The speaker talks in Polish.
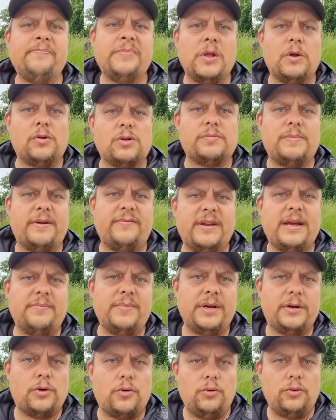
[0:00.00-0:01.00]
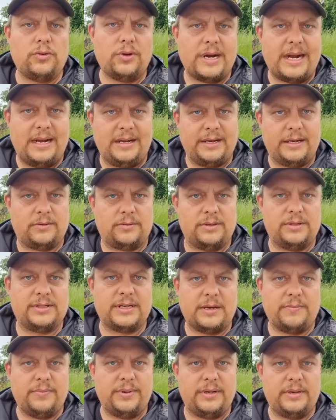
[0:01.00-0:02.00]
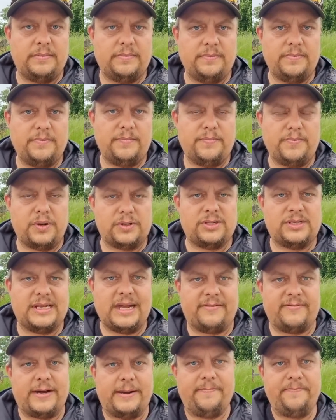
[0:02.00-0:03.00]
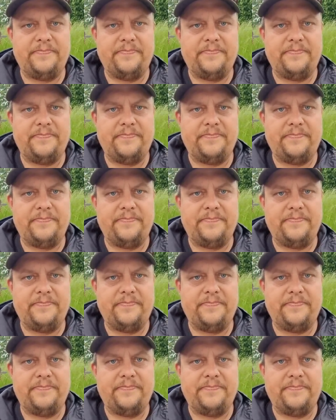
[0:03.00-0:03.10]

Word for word: Rozmawiamy kulturalnie, to jest jakby podstawa.